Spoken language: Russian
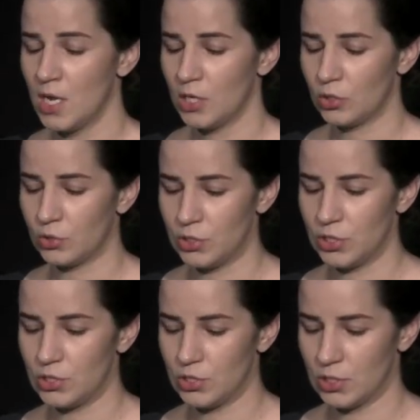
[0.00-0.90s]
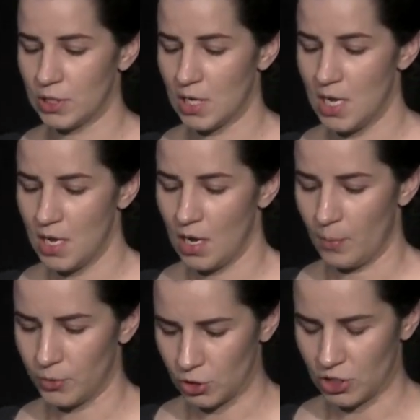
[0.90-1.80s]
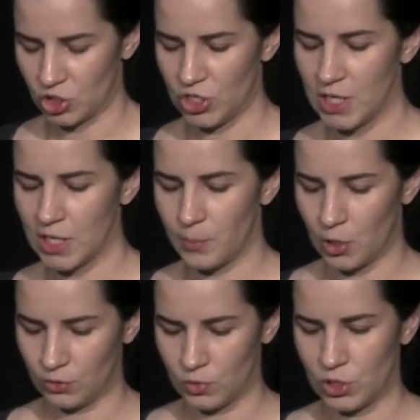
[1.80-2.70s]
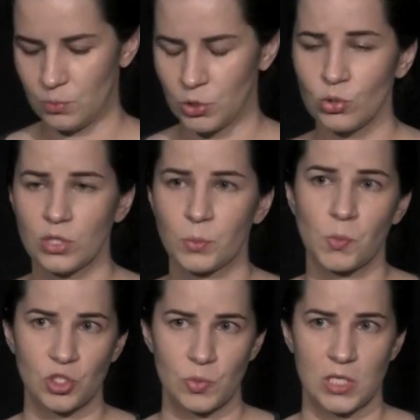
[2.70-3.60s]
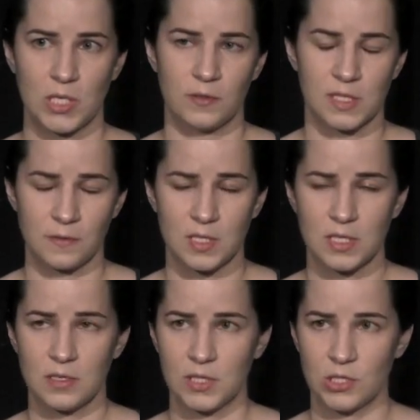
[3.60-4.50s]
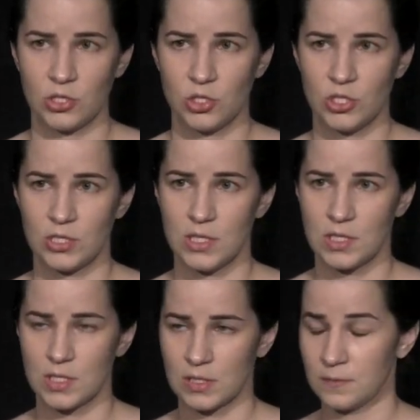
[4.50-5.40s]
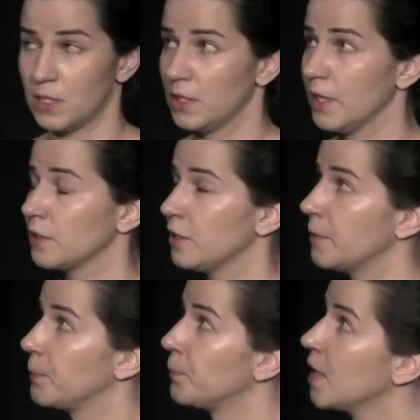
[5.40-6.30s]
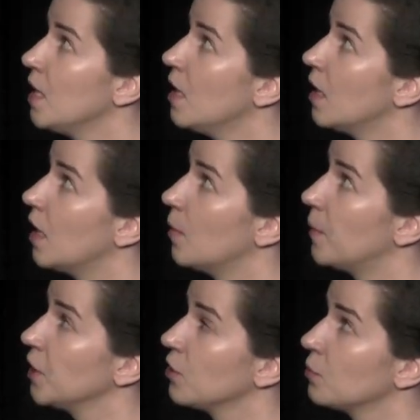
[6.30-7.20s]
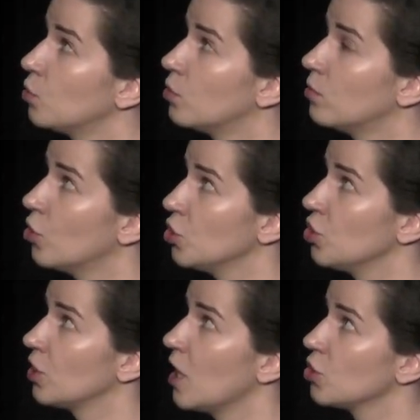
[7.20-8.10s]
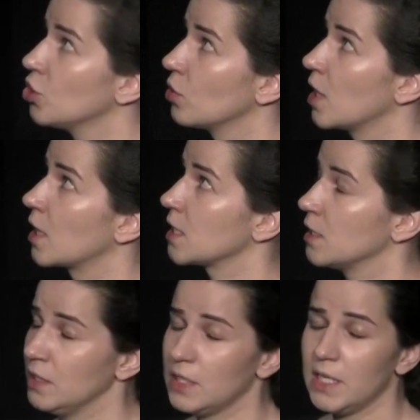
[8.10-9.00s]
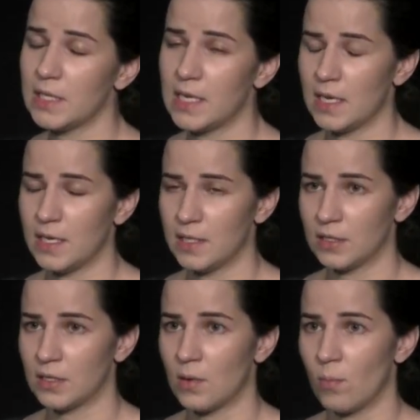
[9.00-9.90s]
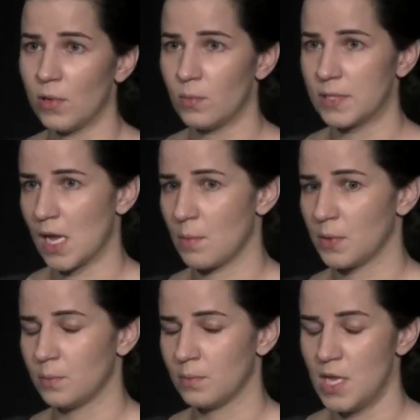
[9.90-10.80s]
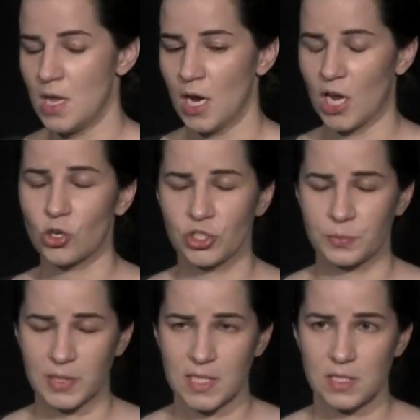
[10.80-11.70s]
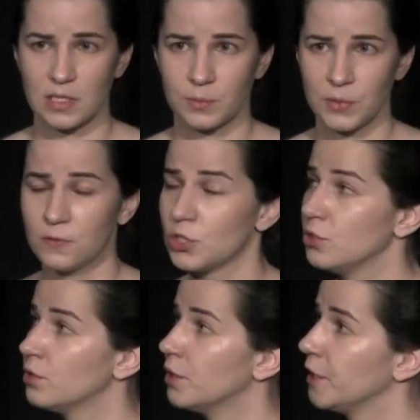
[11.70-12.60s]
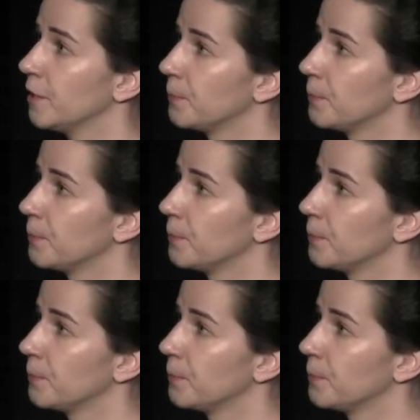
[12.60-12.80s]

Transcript: То есть э, а после рождения проходит 8 минут, и мы можем зафиксировать эти частицы в детекторе. А поэтому он считал, что как раз нейтрино это был бы самым хорошим тестом его теории.